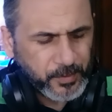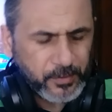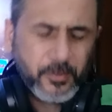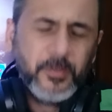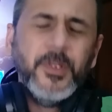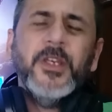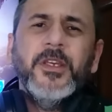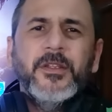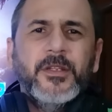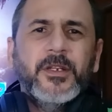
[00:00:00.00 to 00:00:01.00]
E isso me
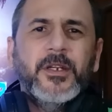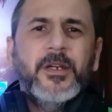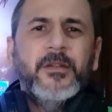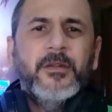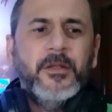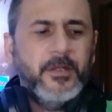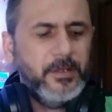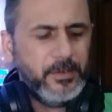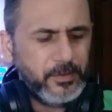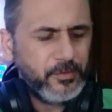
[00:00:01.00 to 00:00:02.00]
irrita, cara.
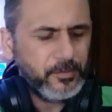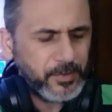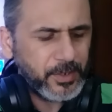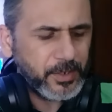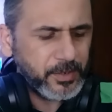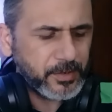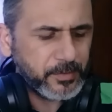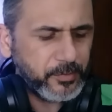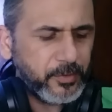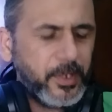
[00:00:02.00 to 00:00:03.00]
E isso me irrita,
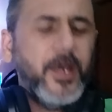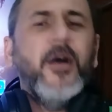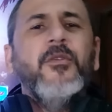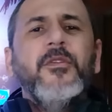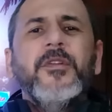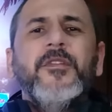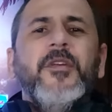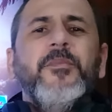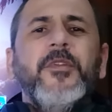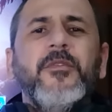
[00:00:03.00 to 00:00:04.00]
porque é algo que
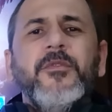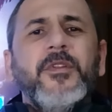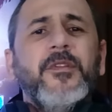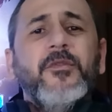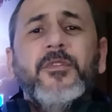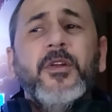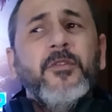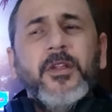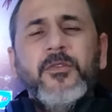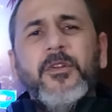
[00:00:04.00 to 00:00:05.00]
sempre aconteceu tão
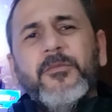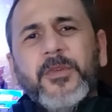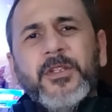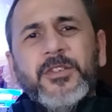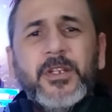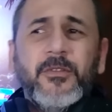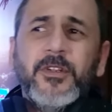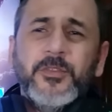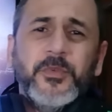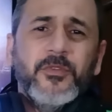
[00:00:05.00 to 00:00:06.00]
naturalmente,
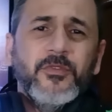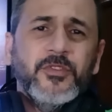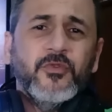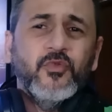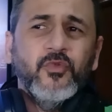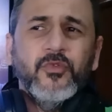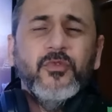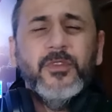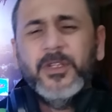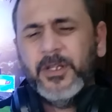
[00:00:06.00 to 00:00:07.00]
agora as pessoas
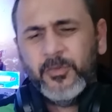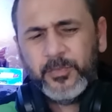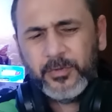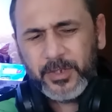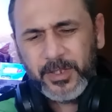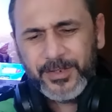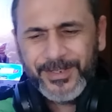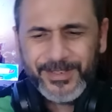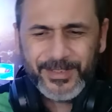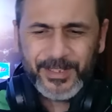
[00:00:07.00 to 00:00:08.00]
tudo não, porque a
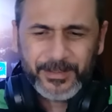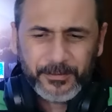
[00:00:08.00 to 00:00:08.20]
gente tem